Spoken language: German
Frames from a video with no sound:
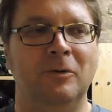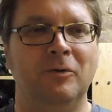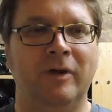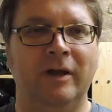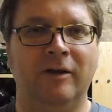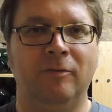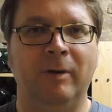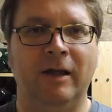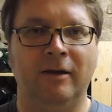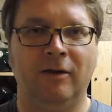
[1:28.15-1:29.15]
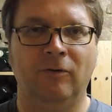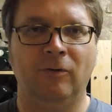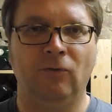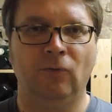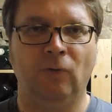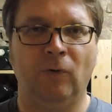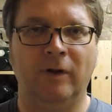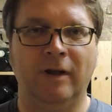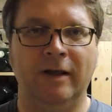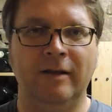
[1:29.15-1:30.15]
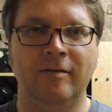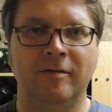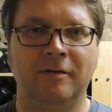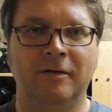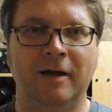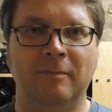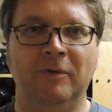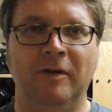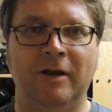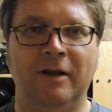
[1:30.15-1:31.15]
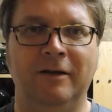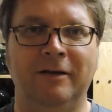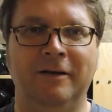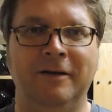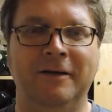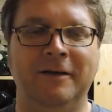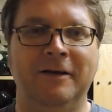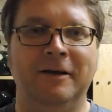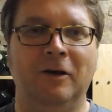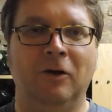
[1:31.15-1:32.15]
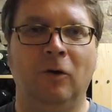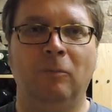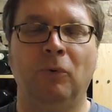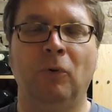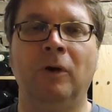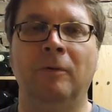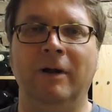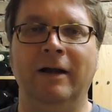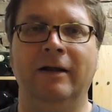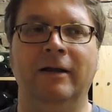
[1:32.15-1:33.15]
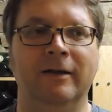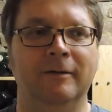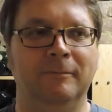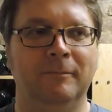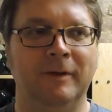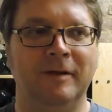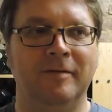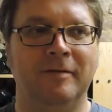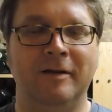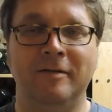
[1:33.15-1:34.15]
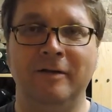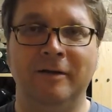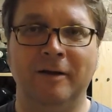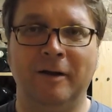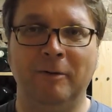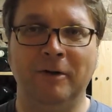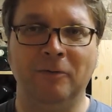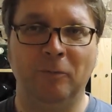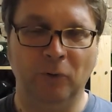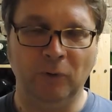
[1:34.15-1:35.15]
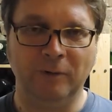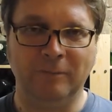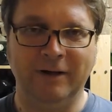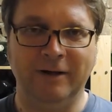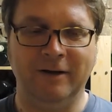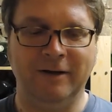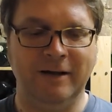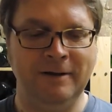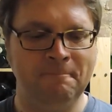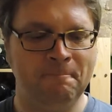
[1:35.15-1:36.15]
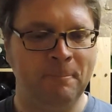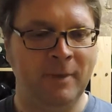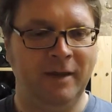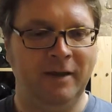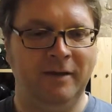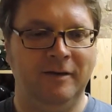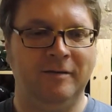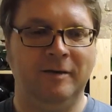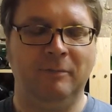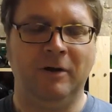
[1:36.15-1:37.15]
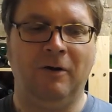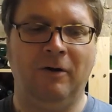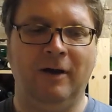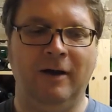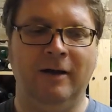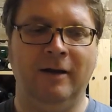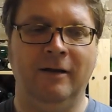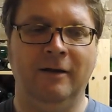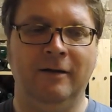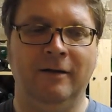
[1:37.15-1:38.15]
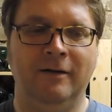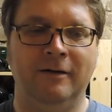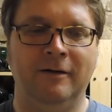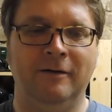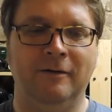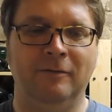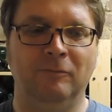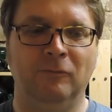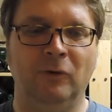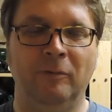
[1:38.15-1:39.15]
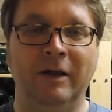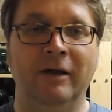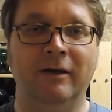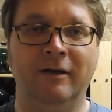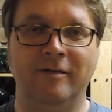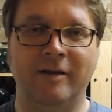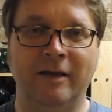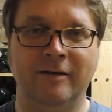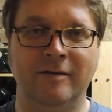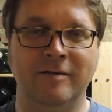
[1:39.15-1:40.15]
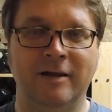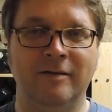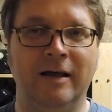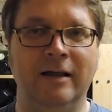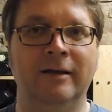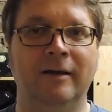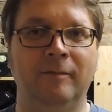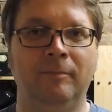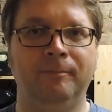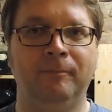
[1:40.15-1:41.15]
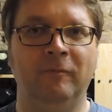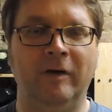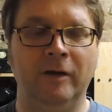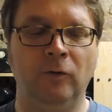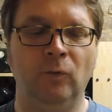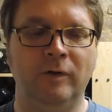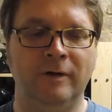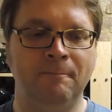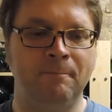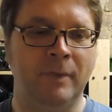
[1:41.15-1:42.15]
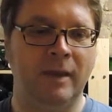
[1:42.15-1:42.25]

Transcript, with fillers: Österreich-Experten natürlich sofort eins. Kamptal kommt Bründelmeier her. Jetzt da ist nicht, aber nicht nur Bründelmeier allein. Es gibt da auch ein äh, oder mehrere sehr interessante andere Weingüter.